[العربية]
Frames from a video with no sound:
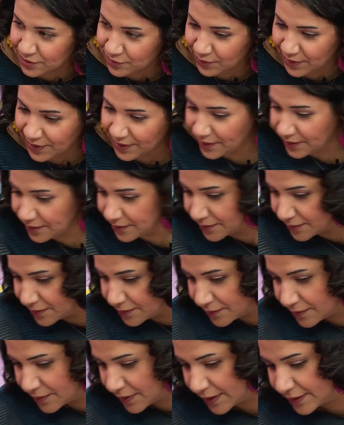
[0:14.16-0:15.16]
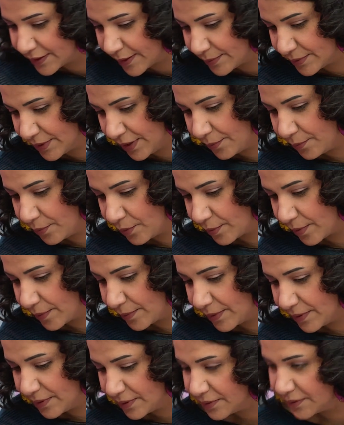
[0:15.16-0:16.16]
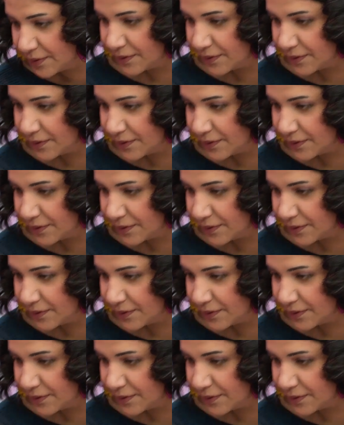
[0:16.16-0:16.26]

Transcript: سؤال مم. انت بتحب بابا